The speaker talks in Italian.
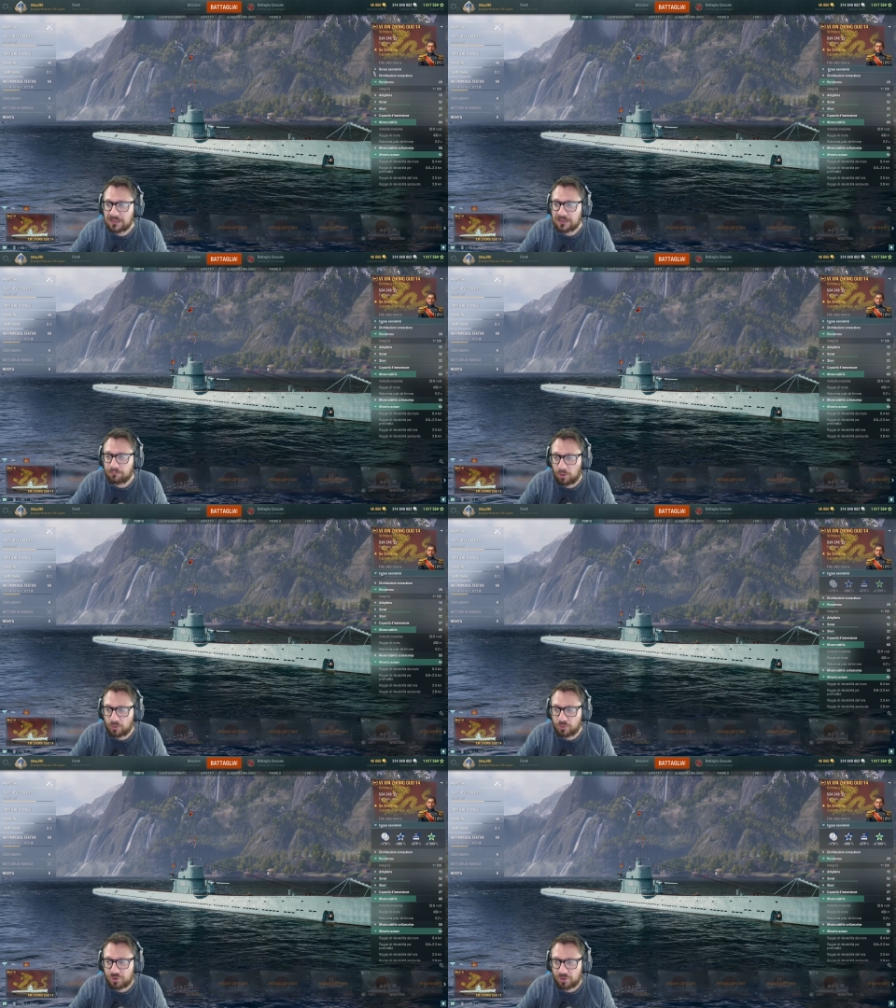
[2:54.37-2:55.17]

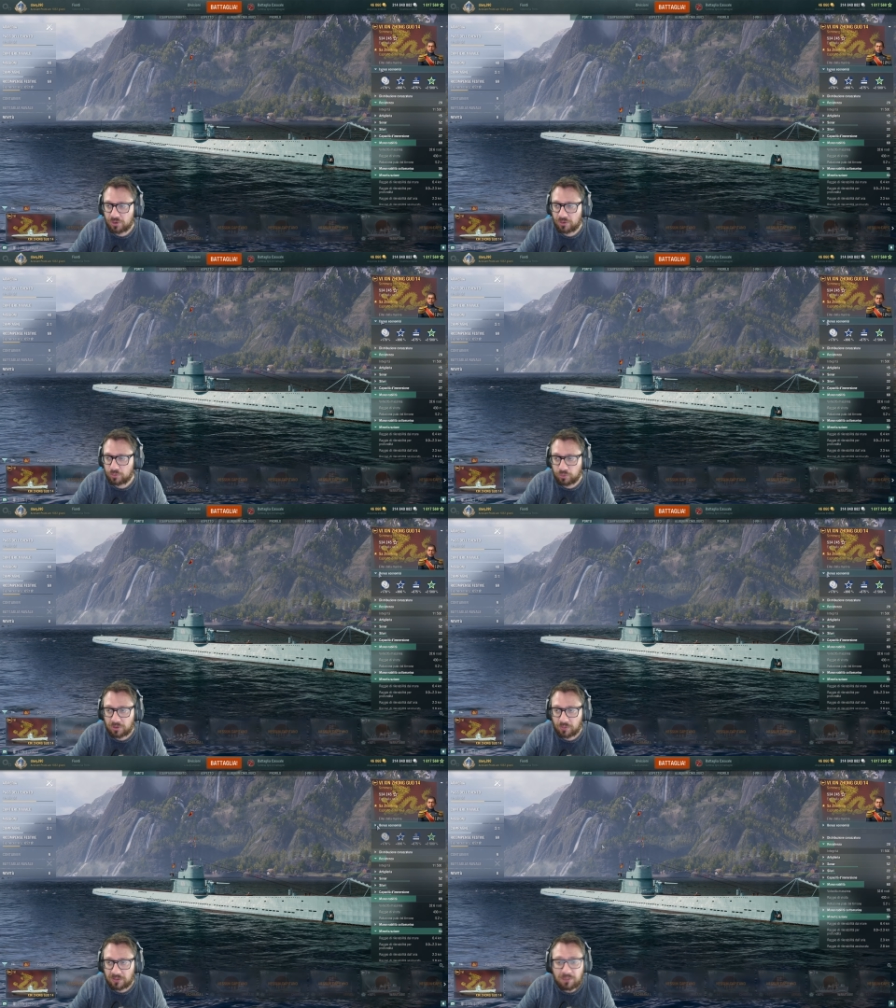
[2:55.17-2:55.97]
bonus tutti
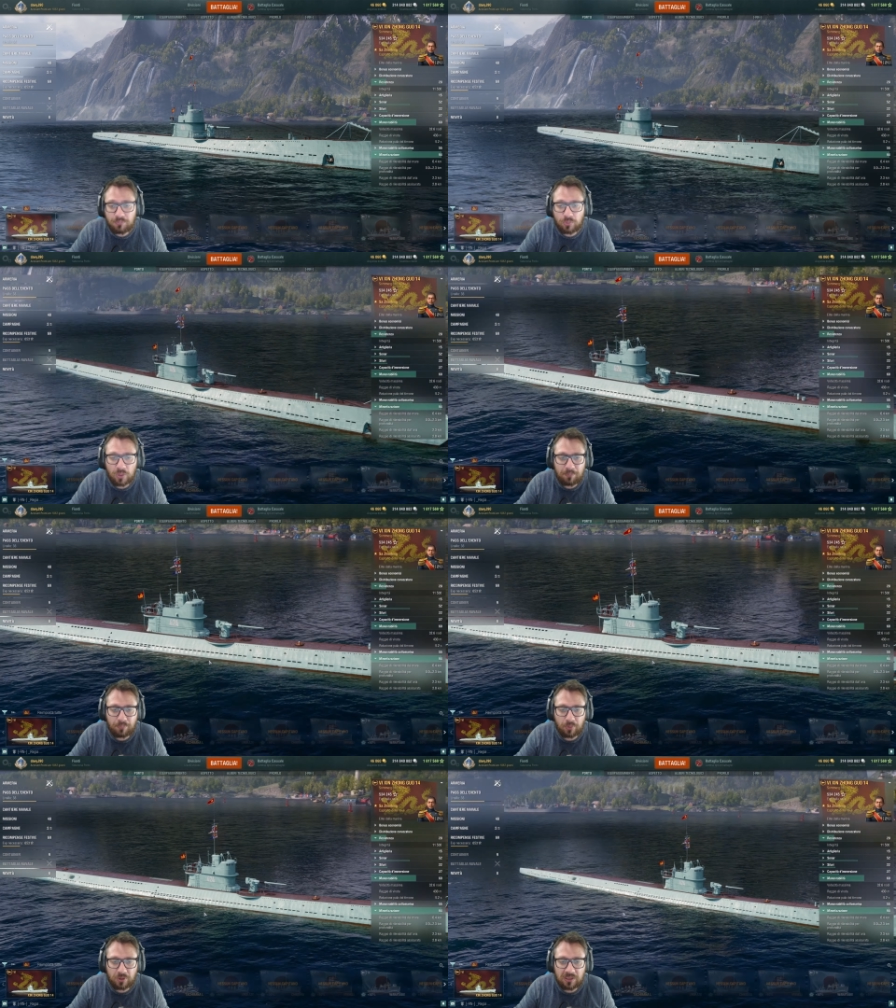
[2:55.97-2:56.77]
quanti blu e
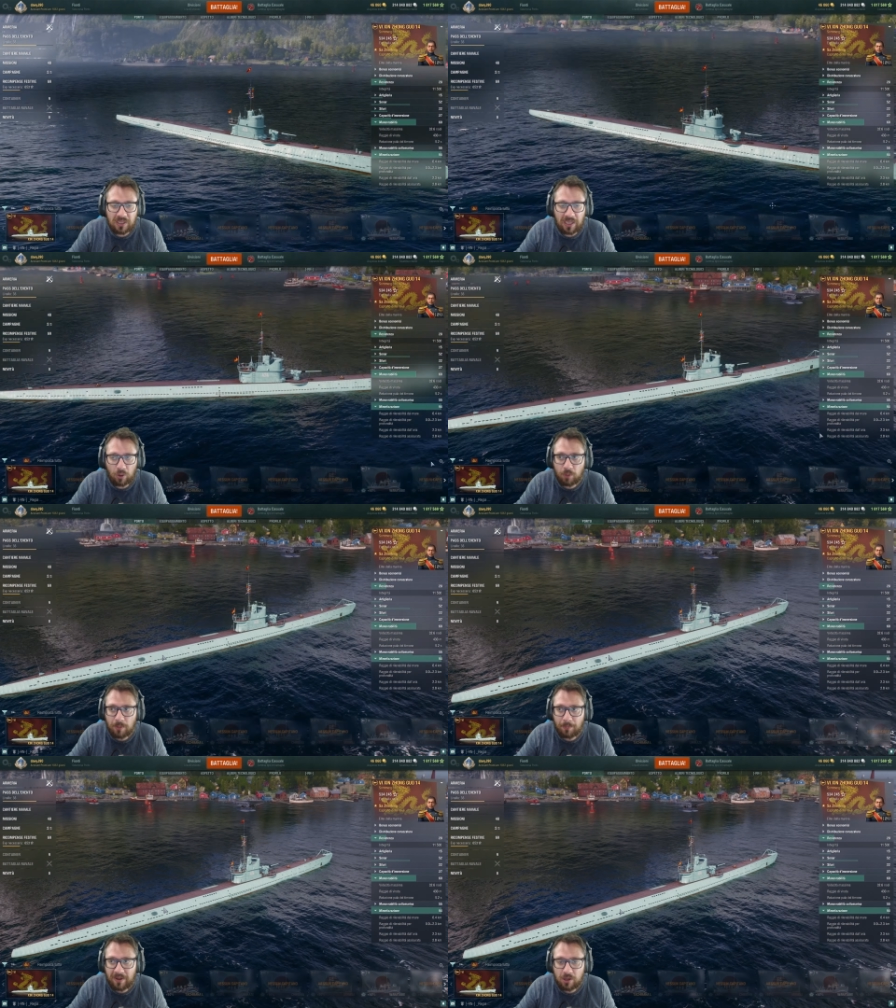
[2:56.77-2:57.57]
poi ecco come
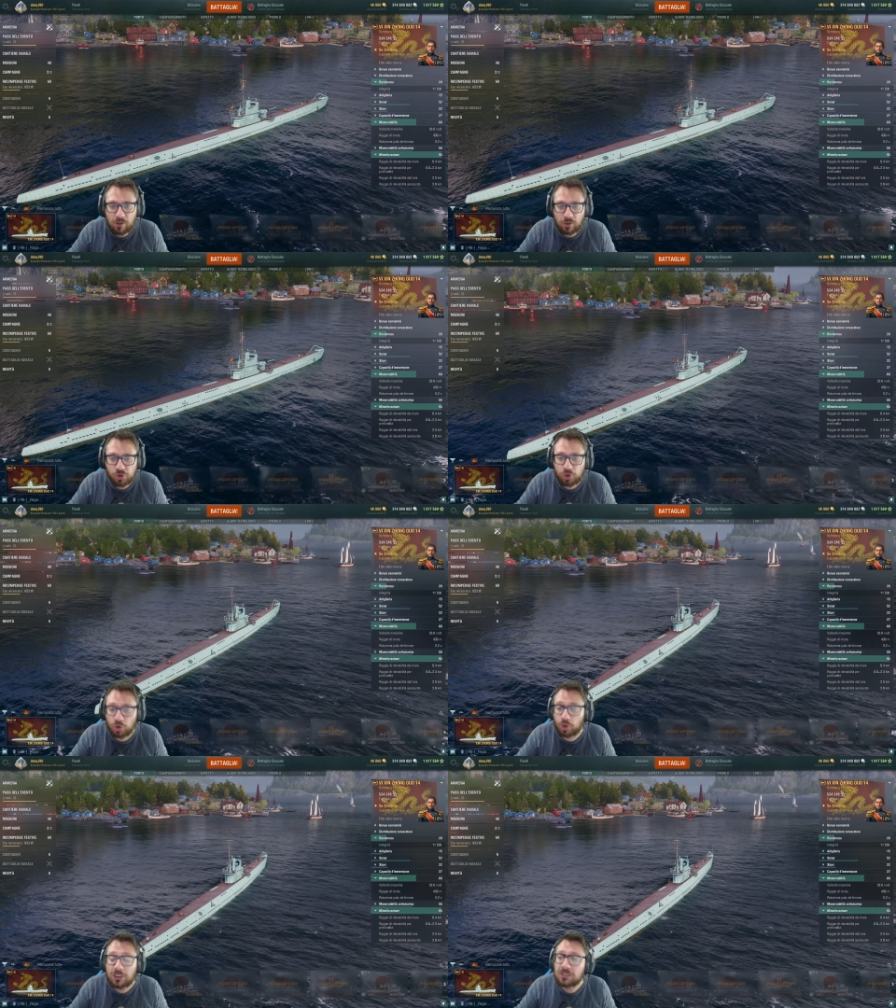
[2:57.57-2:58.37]
appare il
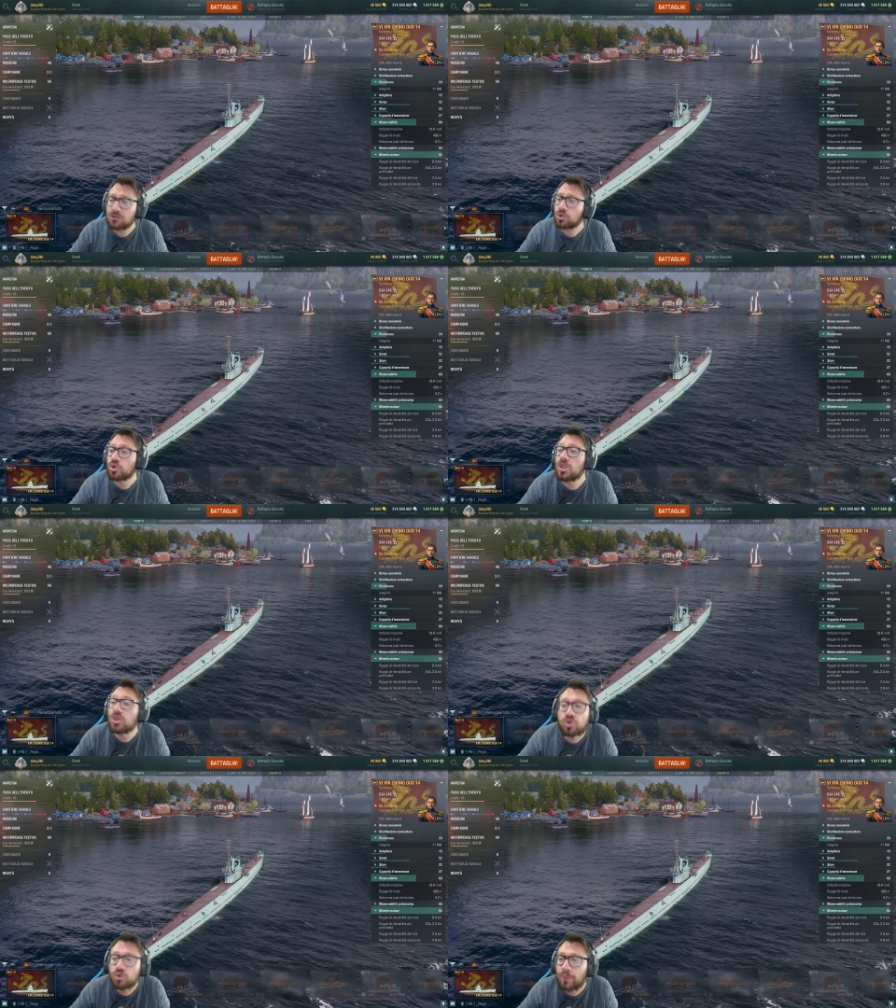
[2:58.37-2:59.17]
nostro
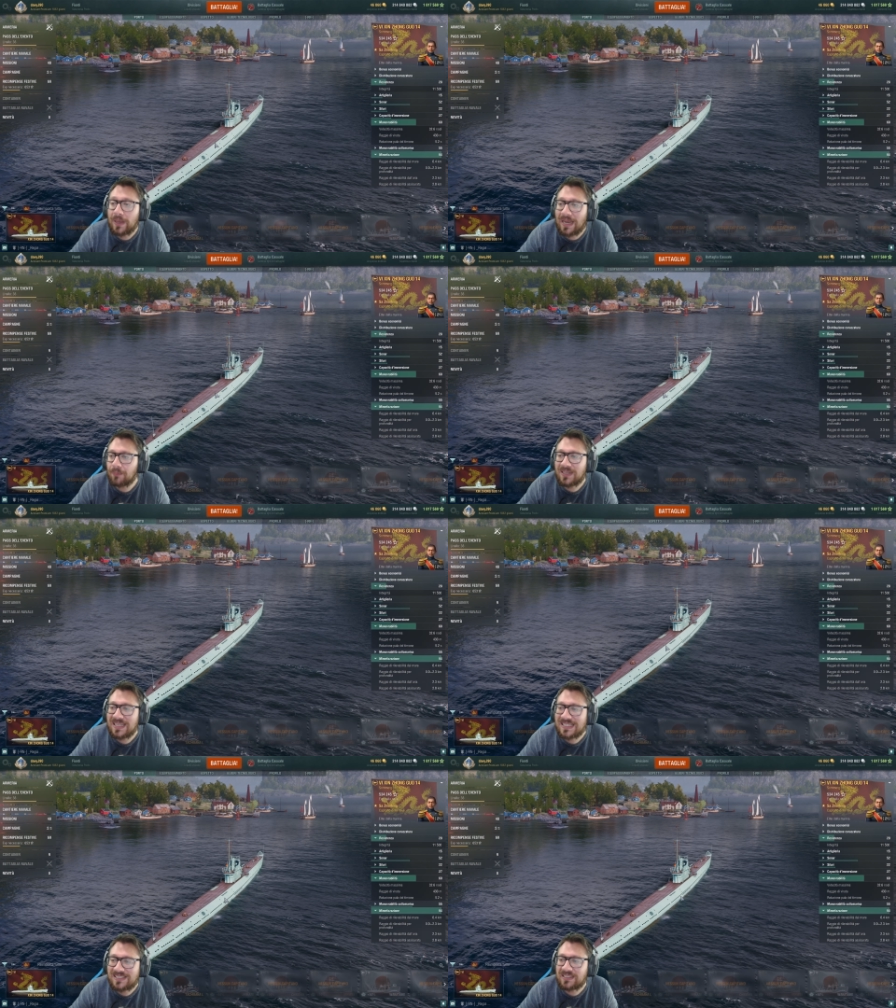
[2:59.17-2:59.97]
insuperabile
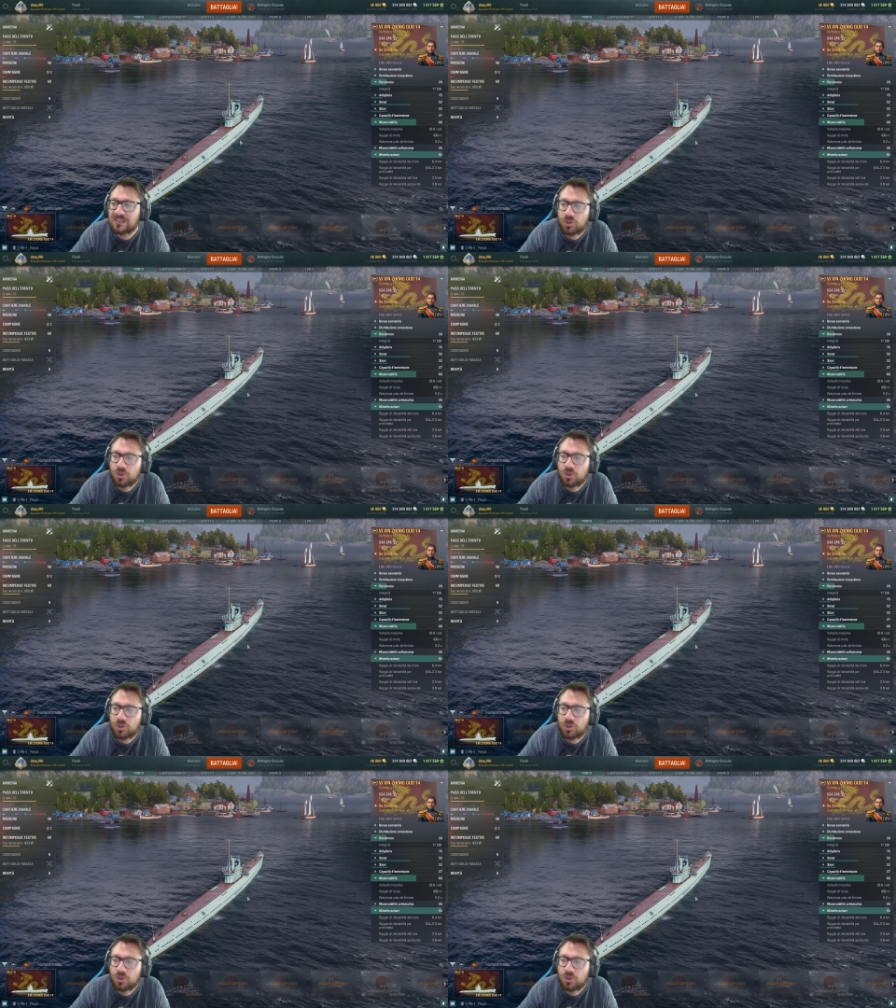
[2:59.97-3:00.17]
Xin